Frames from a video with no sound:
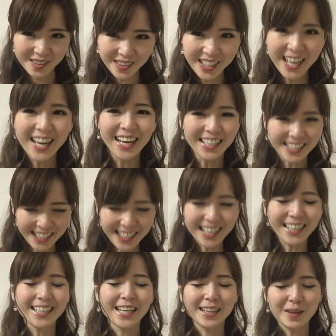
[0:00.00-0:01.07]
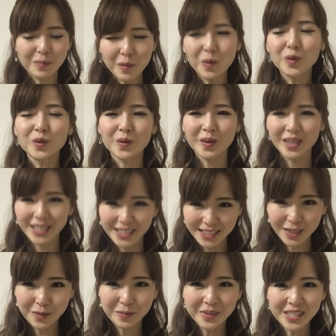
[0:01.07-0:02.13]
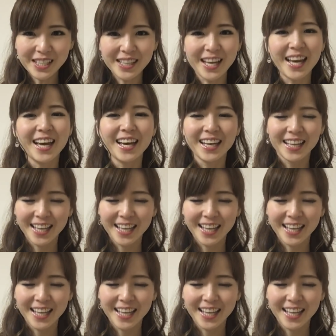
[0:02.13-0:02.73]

ので、ぜひあなたも男らしさを見せて、